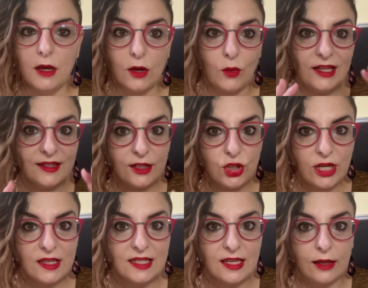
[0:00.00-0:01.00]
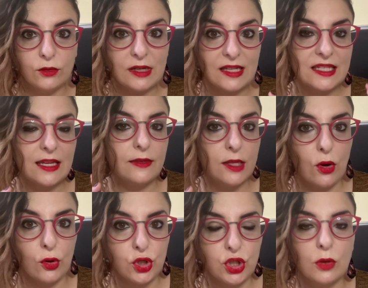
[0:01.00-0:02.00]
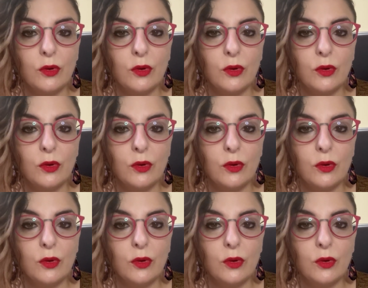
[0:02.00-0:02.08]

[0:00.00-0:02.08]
Quali esigenze hanno le aziende oggi?